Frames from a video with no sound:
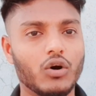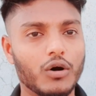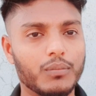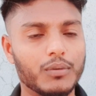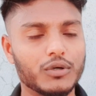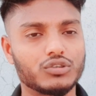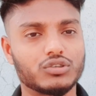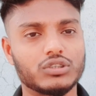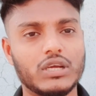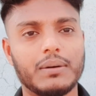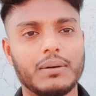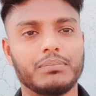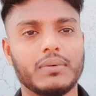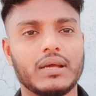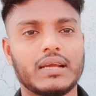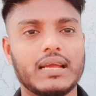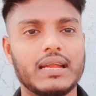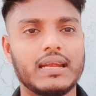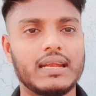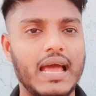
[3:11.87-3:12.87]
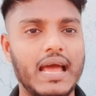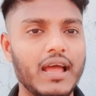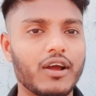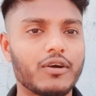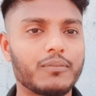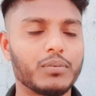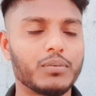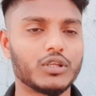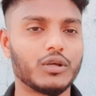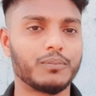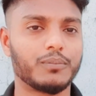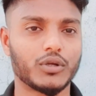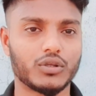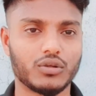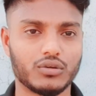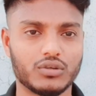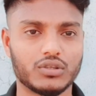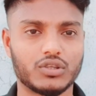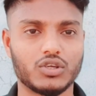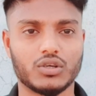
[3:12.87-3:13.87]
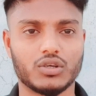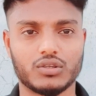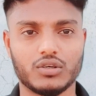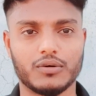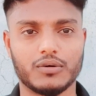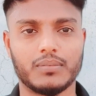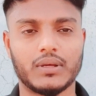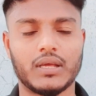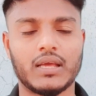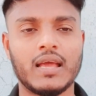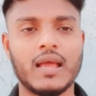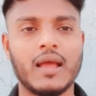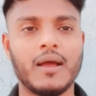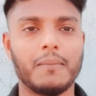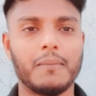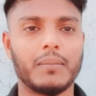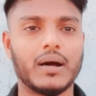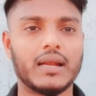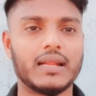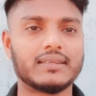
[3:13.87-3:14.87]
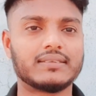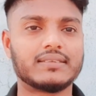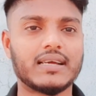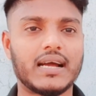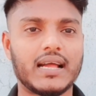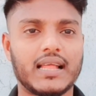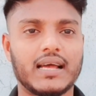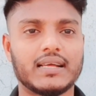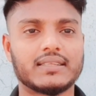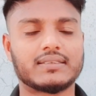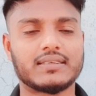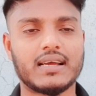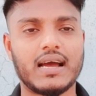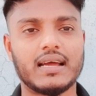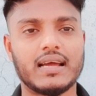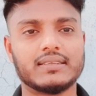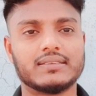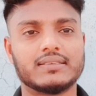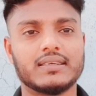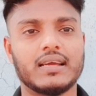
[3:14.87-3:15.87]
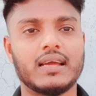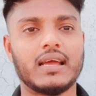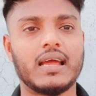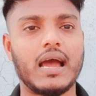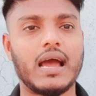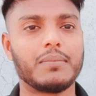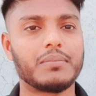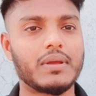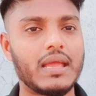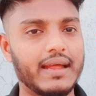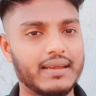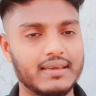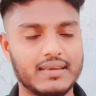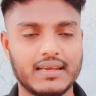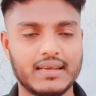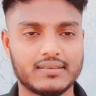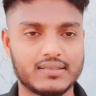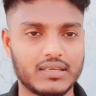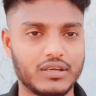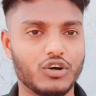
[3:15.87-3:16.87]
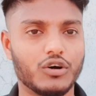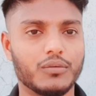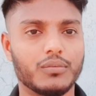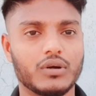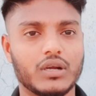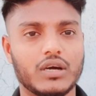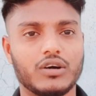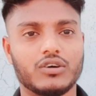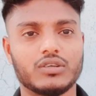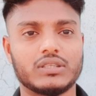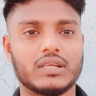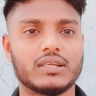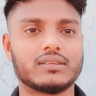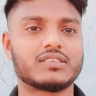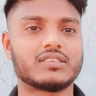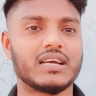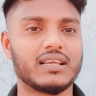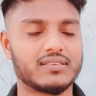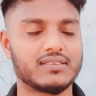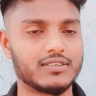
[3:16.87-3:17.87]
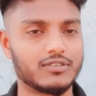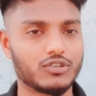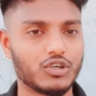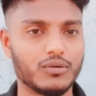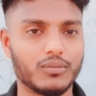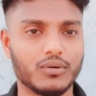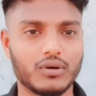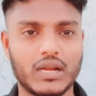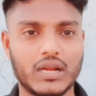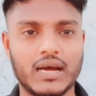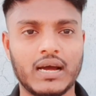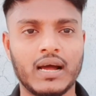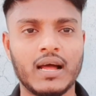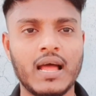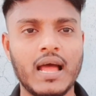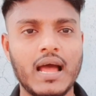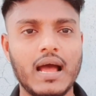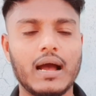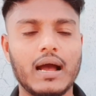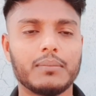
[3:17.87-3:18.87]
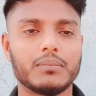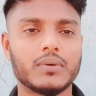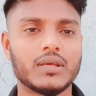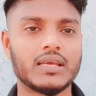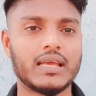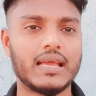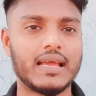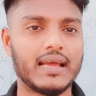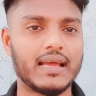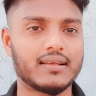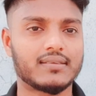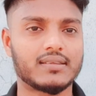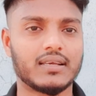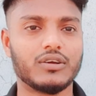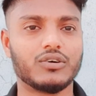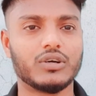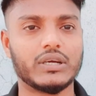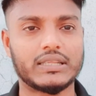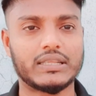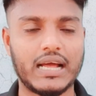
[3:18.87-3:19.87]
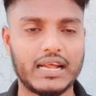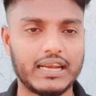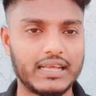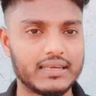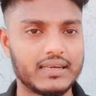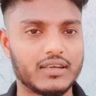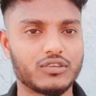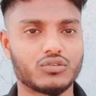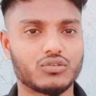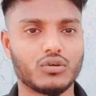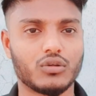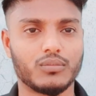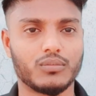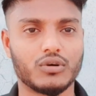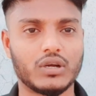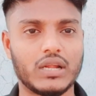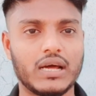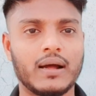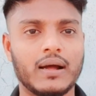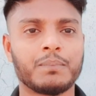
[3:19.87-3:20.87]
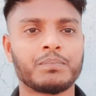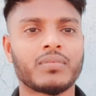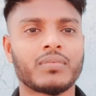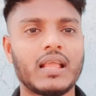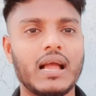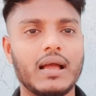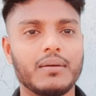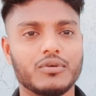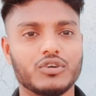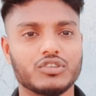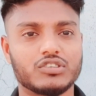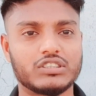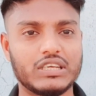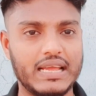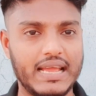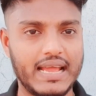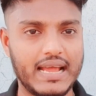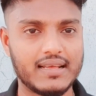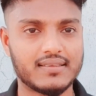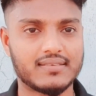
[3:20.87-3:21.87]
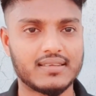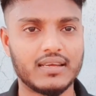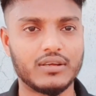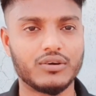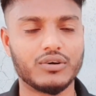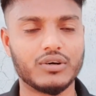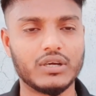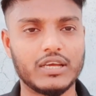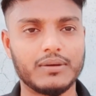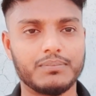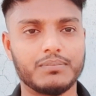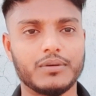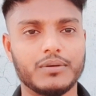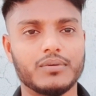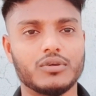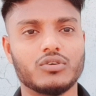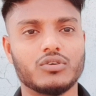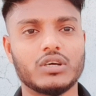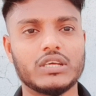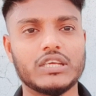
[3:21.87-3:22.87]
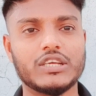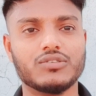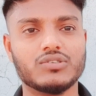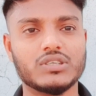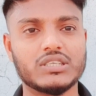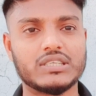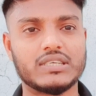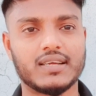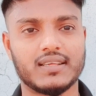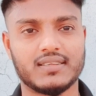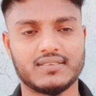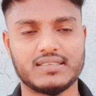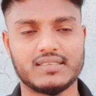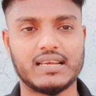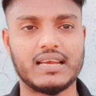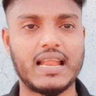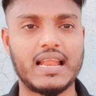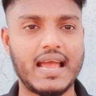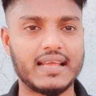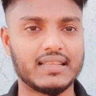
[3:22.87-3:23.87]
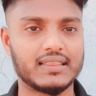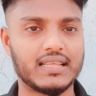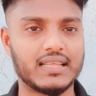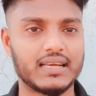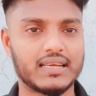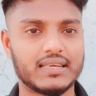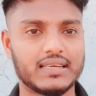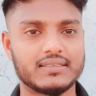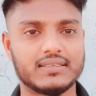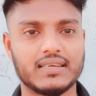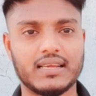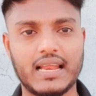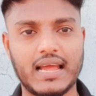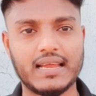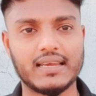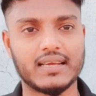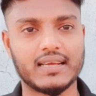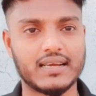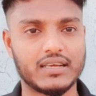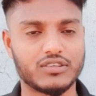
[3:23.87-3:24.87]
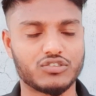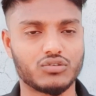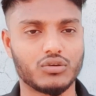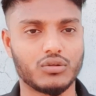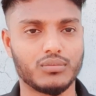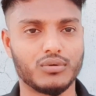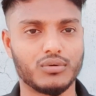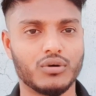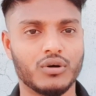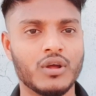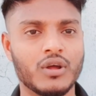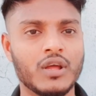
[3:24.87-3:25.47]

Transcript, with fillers: অবশ্যই আপনাকে নায়ক পদে পদোন্নতি হতে হবে মানে যারা চায় যে আমি এটিএসআই হব না অর্থাৎ সার্জেন্ট হব না আমি এএসআই হয়ে থানায় কাজ করব না আমি হচ্ছে এএসআই হয়ে বিভিন্ন ইউনিটের যে লাইন থাকে সেই লাইনে কাজ করব